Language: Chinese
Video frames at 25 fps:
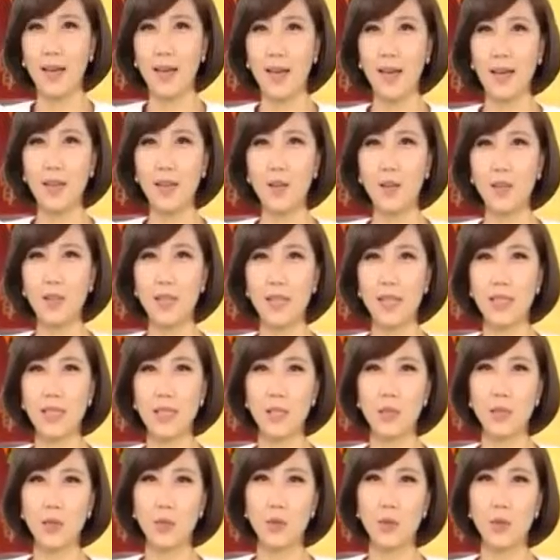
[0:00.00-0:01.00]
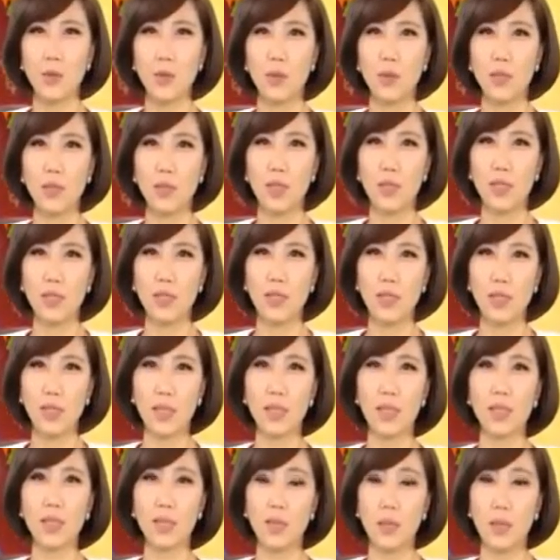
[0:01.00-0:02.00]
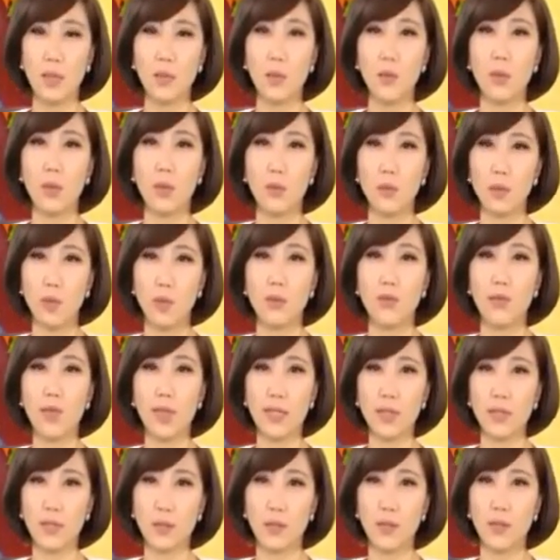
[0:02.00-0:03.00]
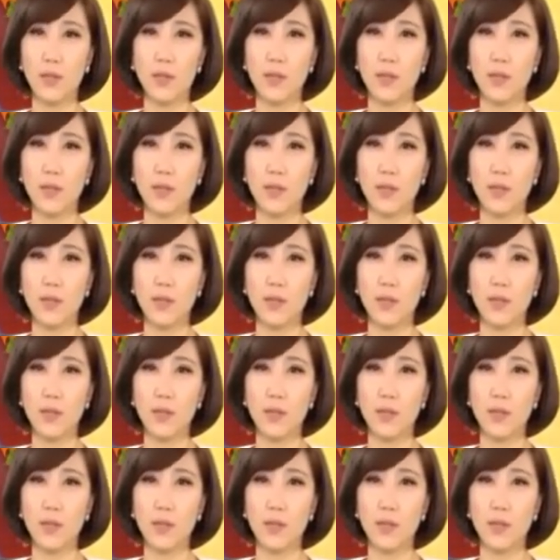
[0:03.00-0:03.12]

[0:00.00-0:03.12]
还有洛杉矶中国城的协和医院缺乏经